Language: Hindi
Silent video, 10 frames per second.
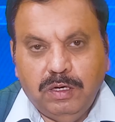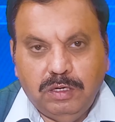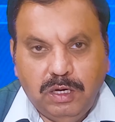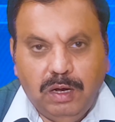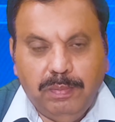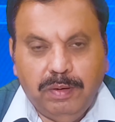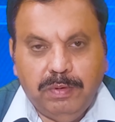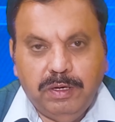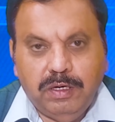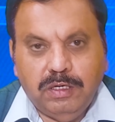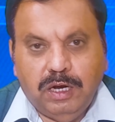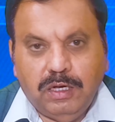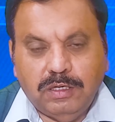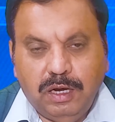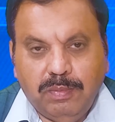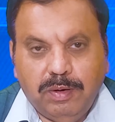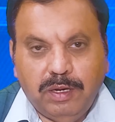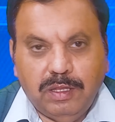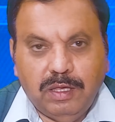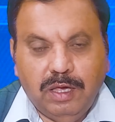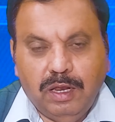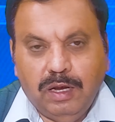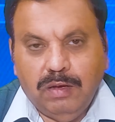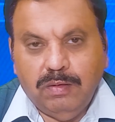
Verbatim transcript: यहाँ पर भी इजलास तलब कर दिया